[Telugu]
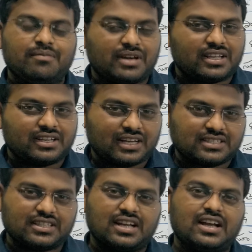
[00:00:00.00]
మరి
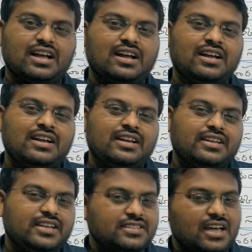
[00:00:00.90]
ఖచ్చితంగా
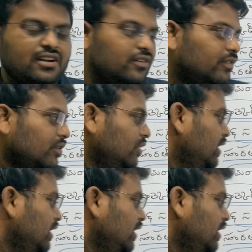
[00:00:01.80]
ఈసారి నువ్వు